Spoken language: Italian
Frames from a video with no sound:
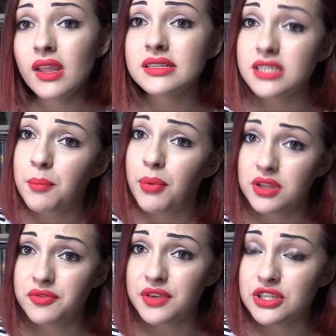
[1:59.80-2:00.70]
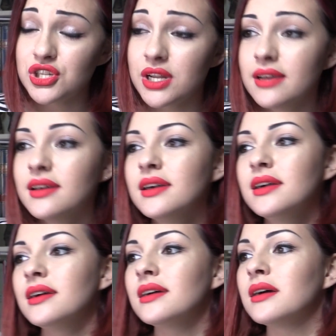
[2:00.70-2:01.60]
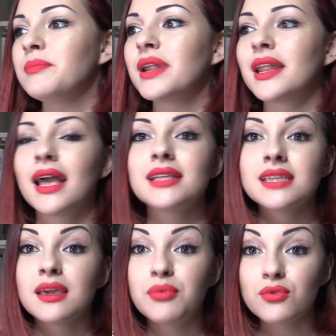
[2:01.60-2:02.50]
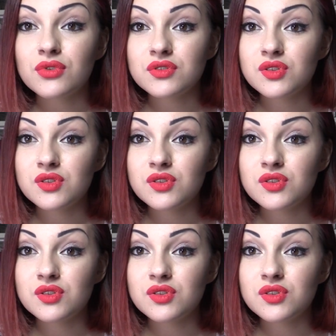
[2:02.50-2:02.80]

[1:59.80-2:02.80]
sia un po' difficile eh, per le ragazze che appunto